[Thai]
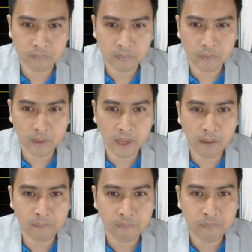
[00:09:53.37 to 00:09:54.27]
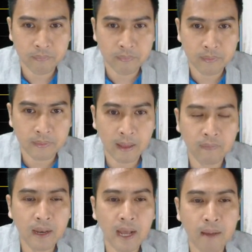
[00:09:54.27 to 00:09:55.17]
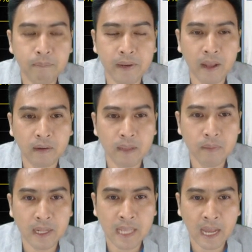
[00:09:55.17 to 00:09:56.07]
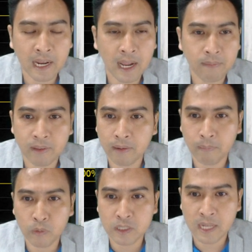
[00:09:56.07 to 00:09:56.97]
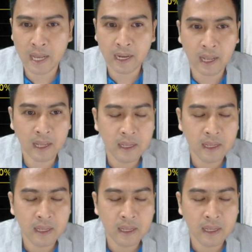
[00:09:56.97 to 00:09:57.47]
โอเคครับ แนวนี้แหละครับเป็นแนวที่มีนัยยะนะครับสำหรับโรจนะนะ